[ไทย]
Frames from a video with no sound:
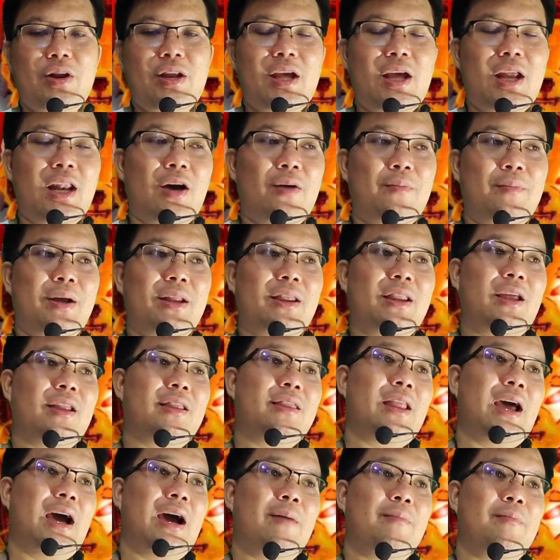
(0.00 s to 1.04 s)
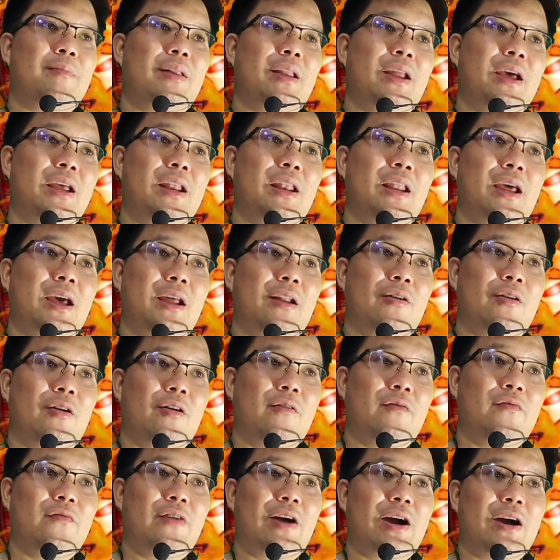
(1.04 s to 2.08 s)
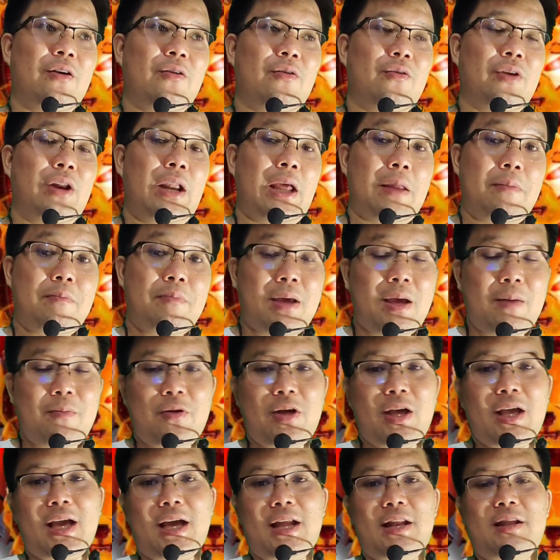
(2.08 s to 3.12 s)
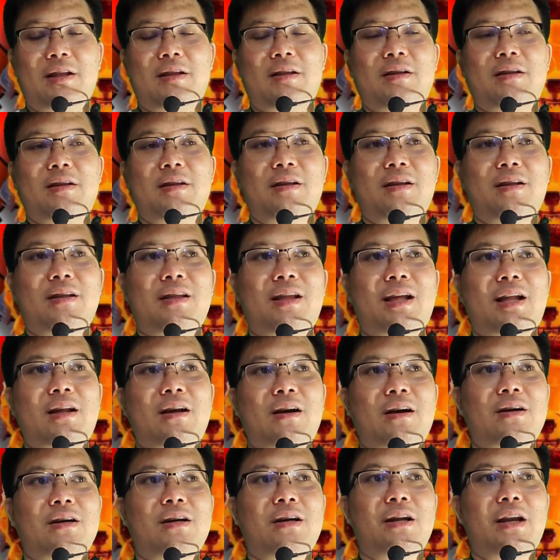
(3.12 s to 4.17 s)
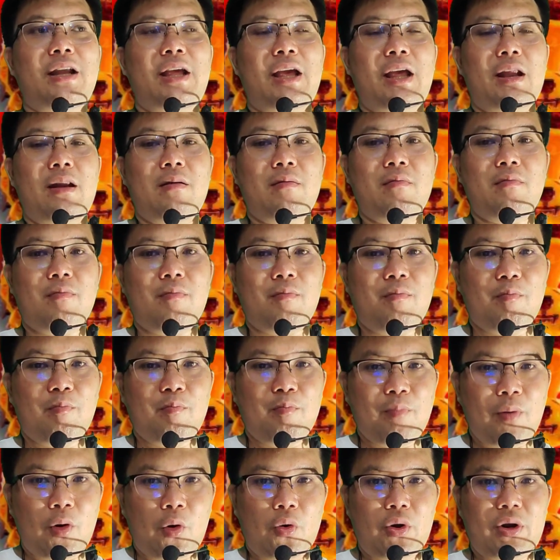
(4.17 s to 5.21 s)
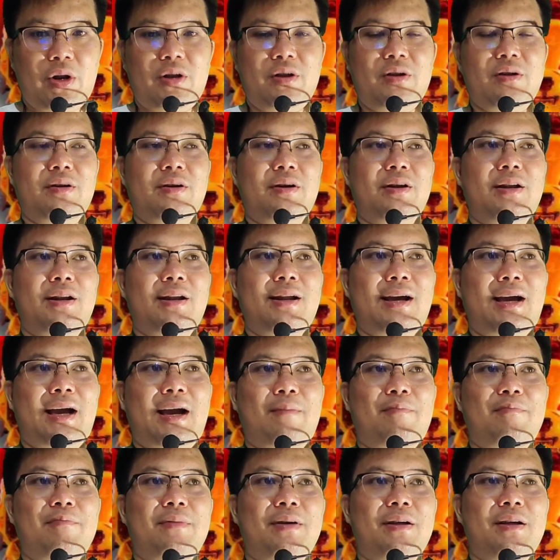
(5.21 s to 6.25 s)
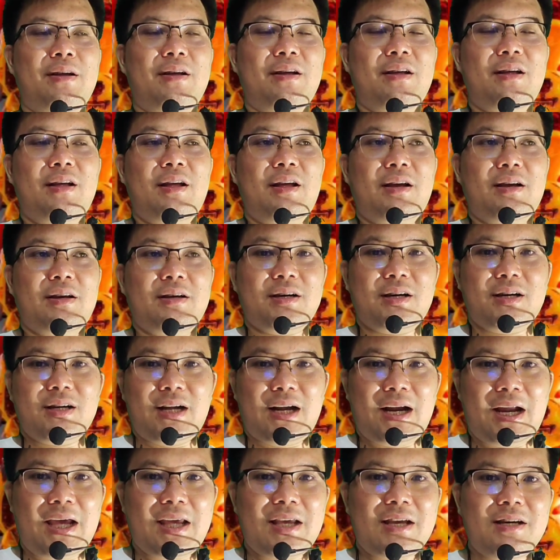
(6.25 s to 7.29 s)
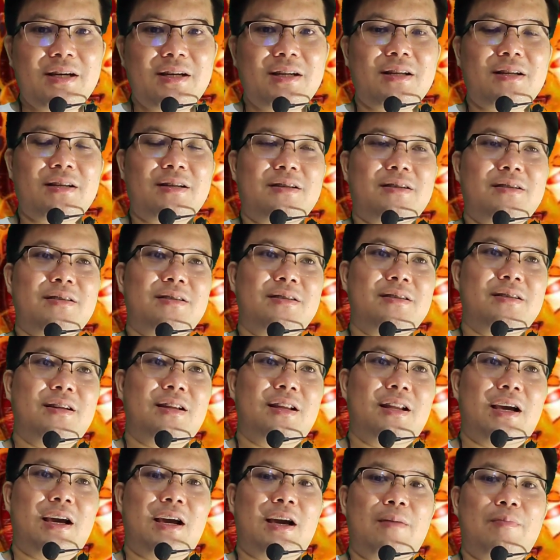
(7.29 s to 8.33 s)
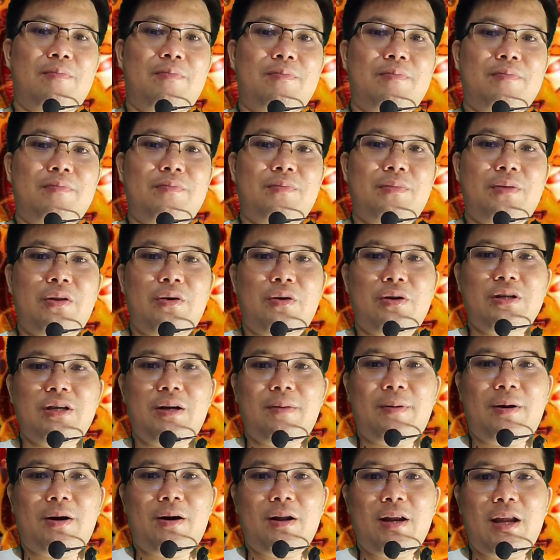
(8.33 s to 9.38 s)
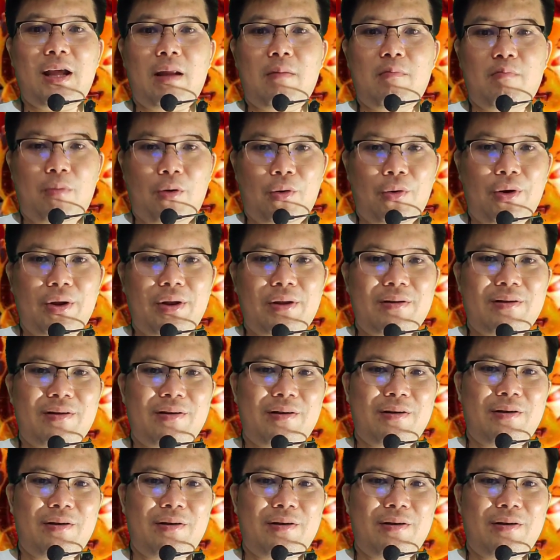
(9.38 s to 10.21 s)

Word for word: วันนี้เรามาติดตามในเหรียญของฝั่งของเหรียญมีมด้วยกันนั่นก็คือเหรียญโบนนะครับ เกิดอะไรขึ้นนะครับ โดยเฉพาะเหรียญโบน